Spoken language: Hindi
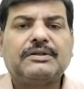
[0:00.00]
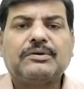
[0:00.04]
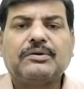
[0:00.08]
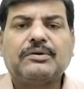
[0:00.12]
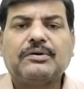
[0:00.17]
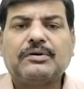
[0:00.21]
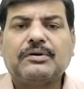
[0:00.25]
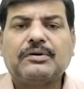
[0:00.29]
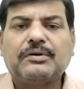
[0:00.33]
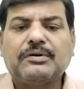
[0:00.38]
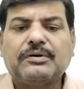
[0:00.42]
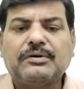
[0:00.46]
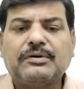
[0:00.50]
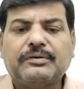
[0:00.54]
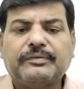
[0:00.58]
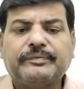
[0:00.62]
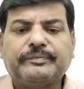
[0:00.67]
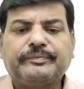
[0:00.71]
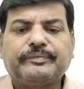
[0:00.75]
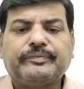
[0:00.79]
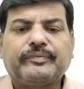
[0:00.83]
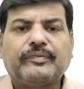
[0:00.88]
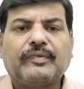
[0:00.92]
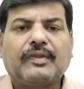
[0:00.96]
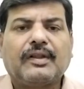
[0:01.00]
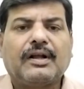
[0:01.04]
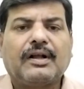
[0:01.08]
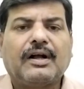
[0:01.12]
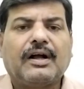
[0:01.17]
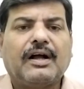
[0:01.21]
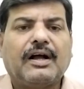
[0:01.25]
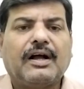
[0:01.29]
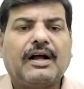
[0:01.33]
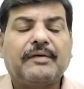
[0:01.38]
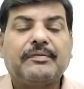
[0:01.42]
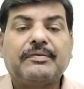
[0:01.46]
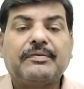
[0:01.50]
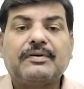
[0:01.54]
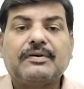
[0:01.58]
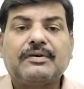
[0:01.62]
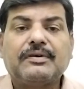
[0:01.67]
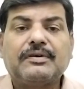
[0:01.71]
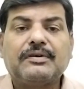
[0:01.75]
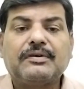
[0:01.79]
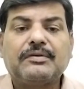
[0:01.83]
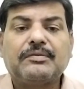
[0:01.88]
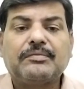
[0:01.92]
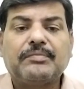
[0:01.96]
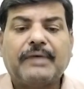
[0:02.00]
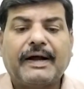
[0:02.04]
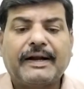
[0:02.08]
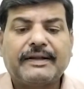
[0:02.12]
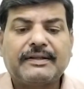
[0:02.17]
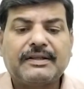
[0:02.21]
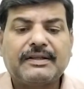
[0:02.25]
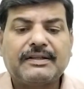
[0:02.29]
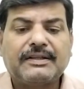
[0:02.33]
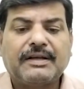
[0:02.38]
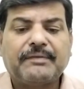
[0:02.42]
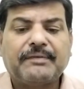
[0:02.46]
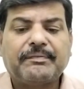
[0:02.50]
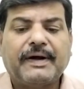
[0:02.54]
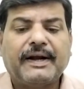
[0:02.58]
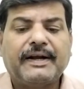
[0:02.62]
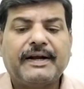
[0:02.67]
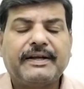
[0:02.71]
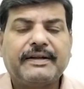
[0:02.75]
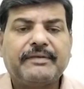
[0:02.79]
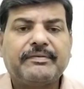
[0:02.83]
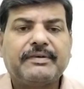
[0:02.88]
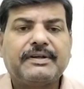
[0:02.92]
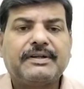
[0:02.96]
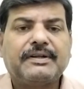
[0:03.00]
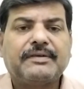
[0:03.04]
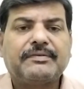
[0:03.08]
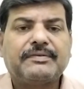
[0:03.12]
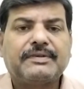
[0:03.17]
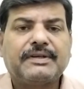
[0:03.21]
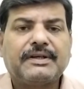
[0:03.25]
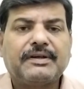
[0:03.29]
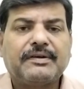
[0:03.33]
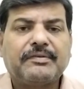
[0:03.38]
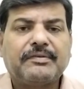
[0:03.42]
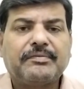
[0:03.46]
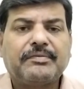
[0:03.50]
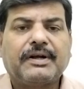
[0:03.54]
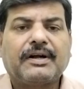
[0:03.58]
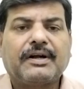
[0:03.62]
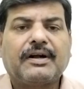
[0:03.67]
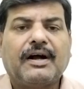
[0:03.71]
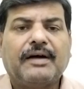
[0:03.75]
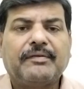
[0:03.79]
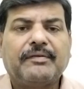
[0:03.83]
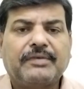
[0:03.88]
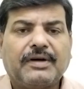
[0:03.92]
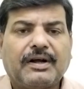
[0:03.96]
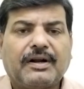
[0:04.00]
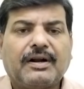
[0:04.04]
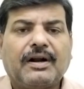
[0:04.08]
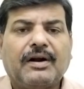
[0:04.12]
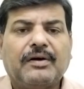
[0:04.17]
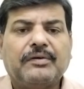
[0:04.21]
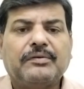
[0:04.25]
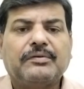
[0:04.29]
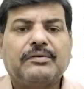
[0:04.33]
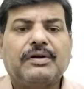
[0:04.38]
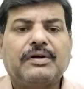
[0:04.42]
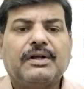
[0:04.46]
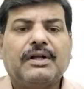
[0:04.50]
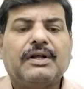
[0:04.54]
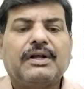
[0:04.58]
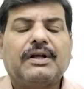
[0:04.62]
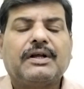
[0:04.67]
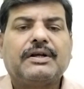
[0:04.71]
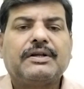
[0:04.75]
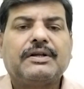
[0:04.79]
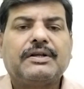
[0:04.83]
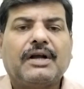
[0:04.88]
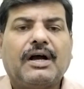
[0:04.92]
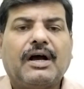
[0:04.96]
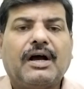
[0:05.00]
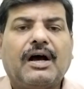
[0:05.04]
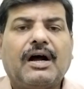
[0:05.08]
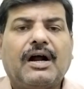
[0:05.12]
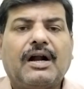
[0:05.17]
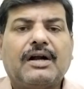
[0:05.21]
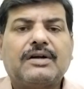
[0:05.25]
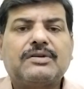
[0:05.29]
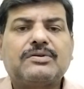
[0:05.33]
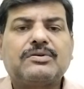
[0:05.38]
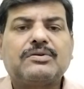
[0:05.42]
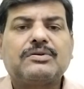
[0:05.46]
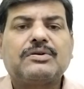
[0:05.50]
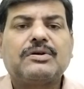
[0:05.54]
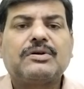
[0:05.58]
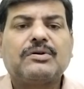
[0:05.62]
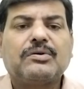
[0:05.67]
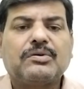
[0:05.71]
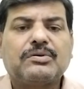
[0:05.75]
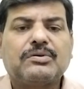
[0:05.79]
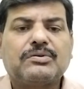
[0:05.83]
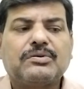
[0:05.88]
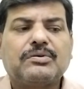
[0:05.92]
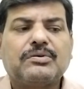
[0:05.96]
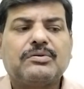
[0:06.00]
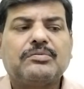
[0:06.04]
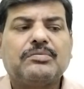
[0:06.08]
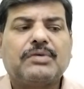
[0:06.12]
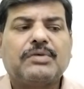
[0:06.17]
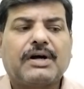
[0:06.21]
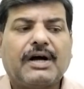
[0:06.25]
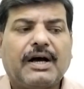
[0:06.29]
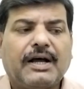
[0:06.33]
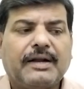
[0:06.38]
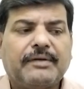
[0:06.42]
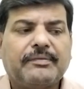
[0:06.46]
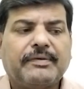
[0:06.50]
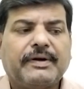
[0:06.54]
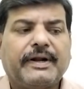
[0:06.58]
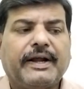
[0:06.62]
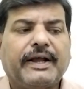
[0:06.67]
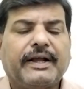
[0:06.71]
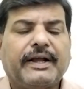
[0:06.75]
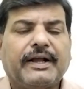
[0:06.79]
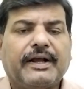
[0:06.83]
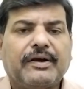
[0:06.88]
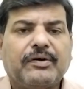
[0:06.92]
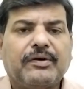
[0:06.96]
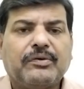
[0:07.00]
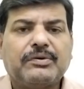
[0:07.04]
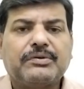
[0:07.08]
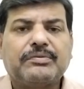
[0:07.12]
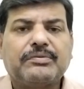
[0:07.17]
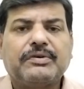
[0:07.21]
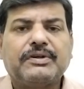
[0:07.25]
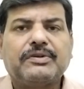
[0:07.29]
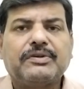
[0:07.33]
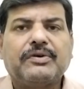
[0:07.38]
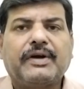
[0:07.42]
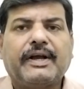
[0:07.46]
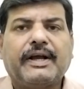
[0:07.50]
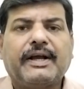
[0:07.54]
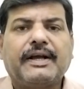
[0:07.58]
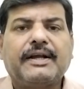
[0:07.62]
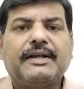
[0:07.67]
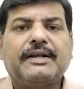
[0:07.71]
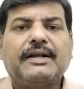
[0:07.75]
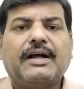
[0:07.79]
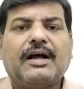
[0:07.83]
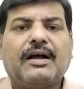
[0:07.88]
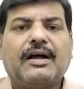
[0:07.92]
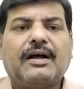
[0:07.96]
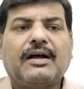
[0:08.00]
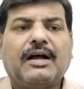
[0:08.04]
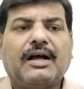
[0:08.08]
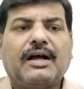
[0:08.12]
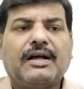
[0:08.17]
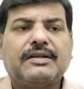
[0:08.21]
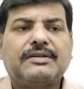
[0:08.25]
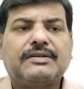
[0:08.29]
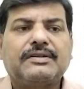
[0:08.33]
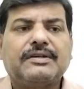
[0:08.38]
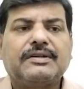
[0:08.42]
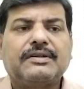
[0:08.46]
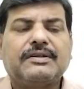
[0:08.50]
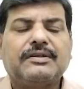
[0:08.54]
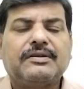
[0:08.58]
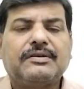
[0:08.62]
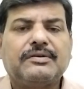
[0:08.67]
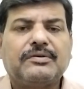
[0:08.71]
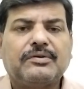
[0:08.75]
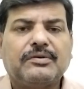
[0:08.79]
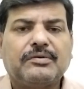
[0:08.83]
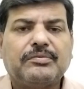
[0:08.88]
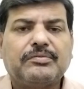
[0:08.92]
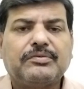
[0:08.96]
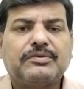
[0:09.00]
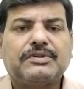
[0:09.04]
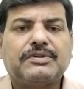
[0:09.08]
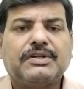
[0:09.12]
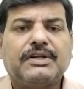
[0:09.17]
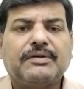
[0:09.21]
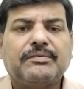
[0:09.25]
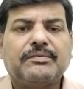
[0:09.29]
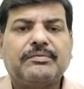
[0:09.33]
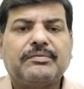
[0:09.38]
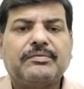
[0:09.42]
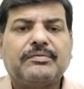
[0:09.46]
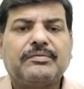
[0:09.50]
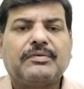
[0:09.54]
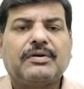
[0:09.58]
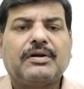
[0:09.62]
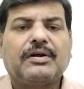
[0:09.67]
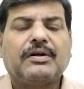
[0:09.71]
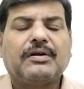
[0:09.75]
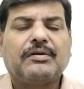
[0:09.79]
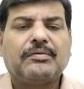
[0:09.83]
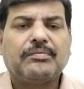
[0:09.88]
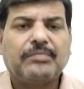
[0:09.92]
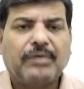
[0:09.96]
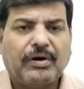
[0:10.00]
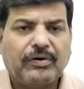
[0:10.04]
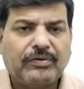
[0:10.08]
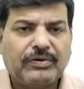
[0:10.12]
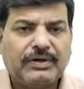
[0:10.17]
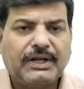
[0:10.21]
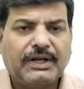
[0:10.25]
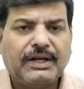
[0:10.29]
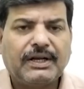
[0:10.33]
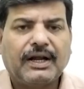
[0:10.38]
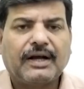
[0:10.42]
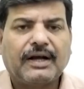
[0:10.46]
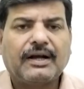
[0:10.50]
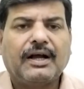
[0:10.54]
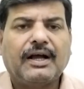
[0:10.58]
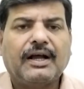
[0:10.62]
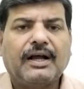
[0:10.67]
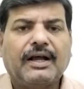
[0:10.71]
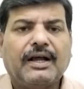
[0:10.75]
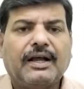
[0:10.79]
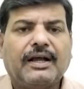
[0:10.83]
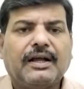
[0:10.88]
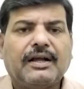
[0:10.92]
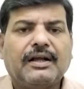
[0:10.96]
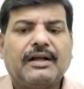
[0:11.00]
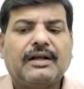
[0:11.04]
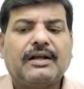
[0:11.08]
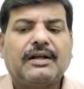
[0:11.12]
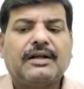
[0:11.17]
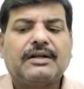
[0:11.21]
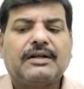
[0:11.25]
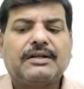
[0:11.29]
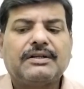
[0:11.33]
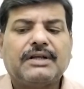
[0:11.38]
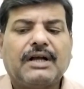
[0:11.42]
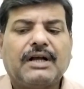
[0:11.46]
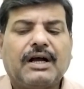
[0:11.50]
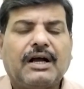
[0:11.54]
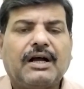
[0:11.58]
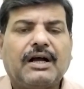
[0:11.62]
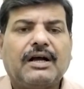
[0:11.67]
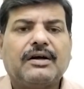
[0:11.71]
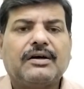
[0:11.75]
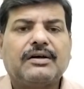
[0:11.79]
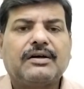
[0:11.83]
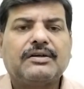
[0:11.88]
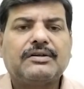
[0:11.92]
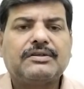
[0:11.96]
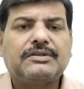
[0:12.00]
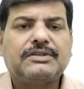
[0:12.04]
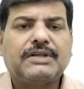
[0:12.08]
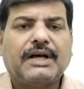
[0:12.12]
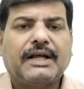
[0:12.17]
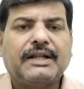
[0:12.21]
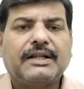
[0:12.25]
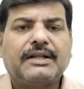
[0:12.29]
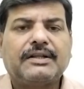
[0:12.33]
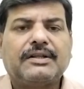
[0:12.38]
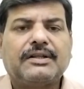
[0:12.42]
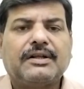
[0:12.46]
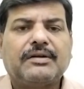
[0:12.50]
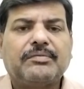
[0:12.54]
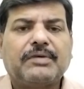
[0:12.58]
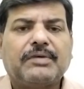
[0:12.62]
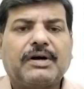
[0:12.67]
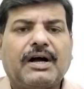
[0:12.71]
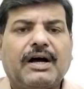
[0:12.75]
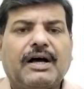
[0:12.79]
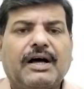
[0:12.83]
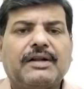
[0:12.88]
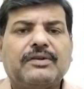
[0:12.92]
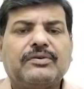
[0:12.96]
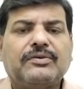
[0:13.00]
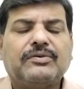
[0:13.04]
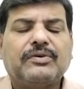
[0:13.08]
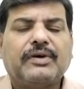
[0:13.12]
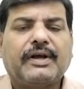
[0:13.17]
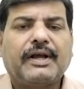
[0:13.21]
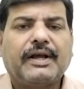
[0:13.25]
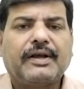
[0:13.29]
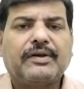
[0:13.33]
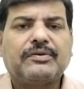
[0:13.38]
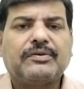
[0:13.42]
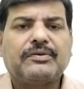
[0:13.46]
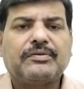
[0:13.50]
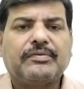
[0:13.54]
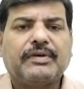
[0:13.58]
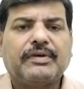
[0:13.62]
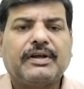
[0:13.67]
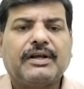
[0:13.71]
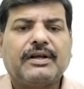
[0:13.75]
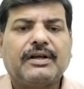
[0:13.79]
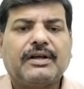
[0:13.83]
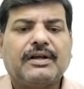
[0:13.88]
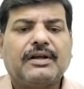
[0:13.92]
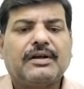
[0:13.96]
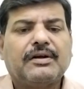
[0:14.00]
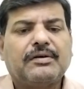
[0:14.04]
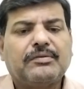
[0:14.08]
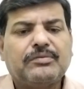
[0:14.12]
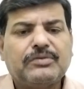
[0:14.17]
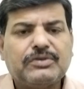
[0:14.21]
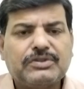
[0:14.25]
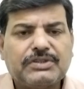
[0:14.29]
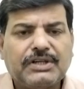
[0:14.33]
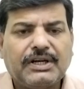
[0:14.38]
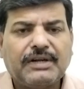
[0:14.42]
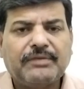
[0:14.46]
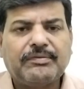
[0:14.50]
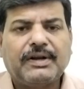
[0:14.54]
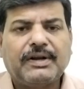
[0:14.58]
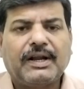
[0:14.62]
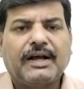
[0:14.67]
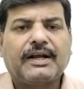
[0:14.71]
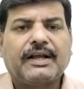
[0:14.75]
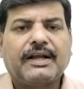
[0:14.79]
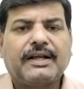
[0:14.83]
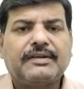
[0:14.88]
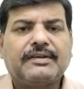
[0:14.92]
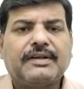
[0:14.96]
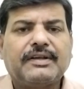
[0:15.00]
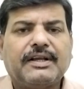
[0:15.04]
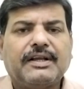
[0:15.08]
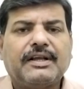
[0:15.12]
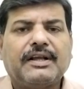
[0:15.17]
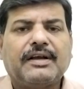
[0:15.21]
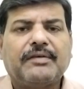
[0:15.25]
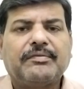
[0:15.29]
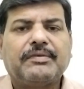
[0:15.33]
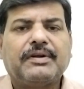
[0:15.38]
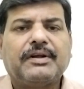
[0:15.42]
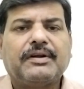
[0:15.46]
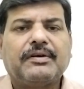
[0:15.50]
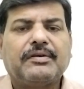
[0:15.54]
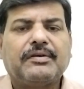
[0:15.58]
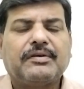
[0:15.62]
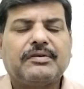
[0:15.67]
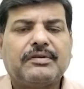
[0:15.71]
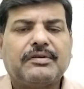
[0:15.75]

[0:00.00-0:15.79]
जो अब भारतीय जनता पार्टी में जब से मैं काम कर रहा हूँ यहाँ 800 से 900 मकान बनाए गए उसमें जो है यहाँ अस्सी जो मुस्लिम बाहुल्य इलाका है यहाँ ज़्यादातर मकान जो है उसमें मुस्लिम इलाके से ही हमने